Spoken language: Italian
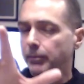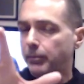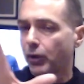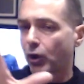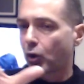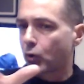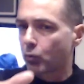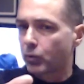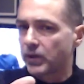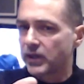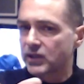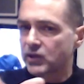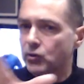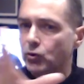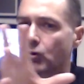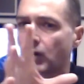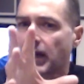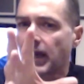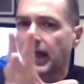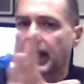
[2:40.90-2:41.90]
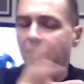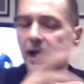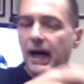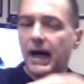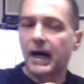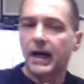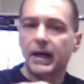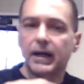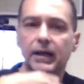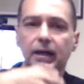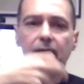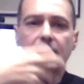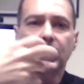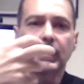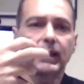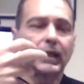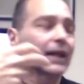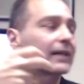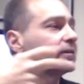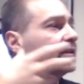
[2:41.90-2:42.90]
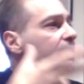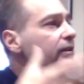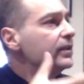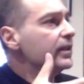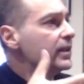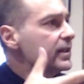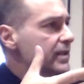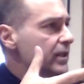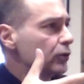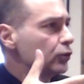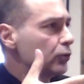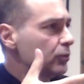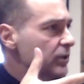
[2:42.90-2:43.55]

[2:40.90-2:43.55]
però questa è la, la tendenza